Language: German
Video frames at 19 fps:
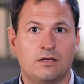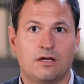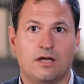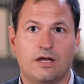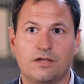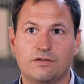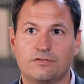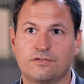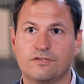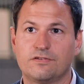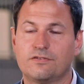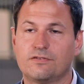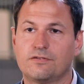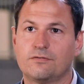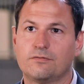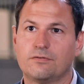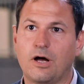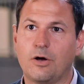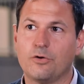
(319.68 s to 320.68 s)
Es
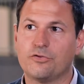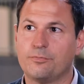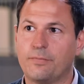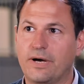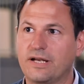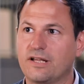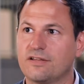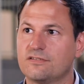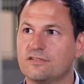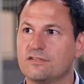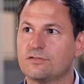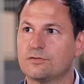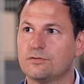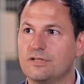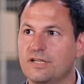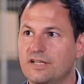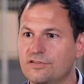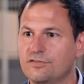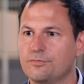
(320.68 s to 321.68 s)
ist aus meiner Sicht
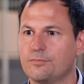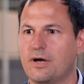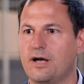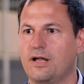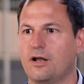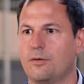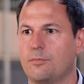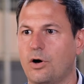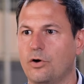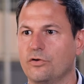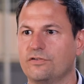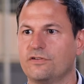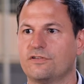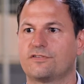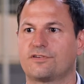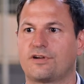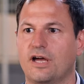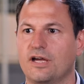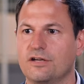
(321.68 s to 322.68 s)
zunächst mal am
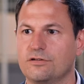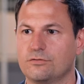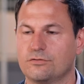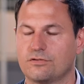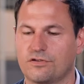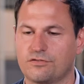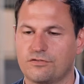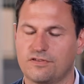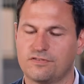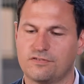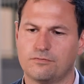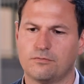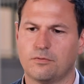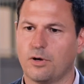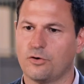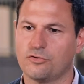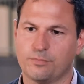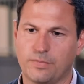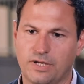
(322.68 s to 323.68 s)
aussichtsreichsten und das wird
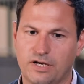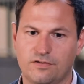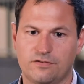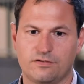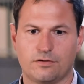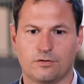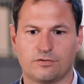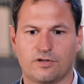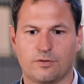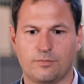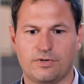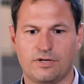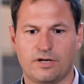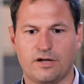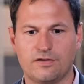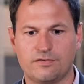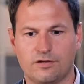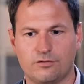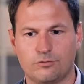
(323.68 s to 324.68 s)
aus meiner Sicht auch der
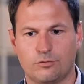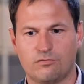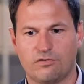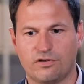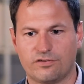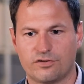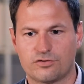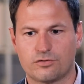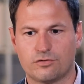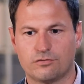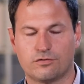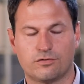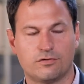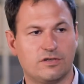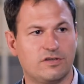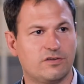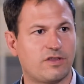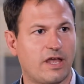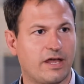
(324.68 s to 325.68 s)
Bereich sein, wo Wasserstoff
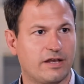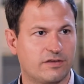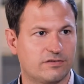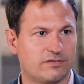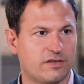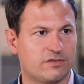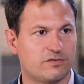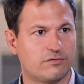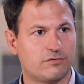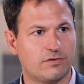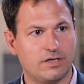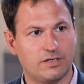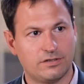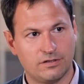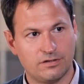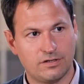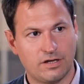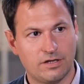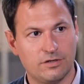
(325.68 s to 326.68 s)
zunächst eingesetzt
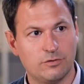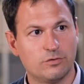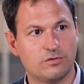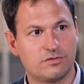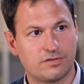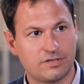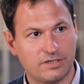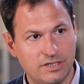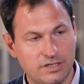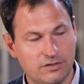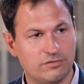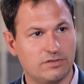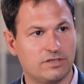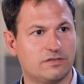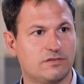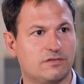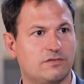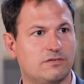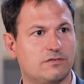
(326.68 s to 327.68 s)
wird. In der Industrie
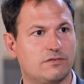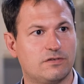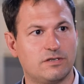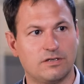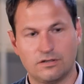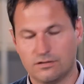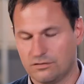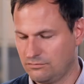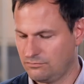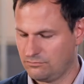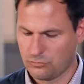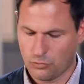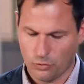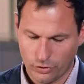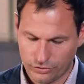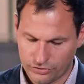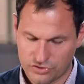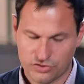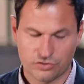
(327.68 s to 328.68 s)
wird es den
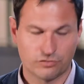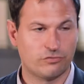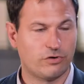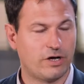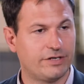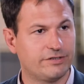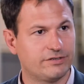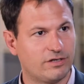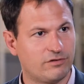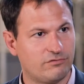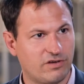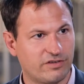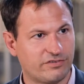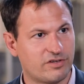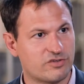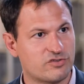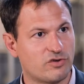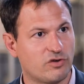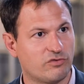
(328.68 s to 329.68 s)
heute schon vorhandenen
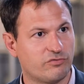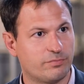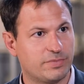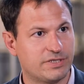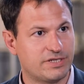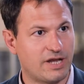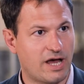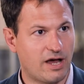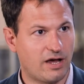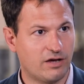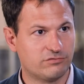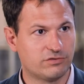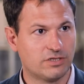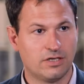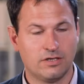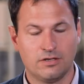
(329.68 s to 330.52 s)
Wasserstoffbedarf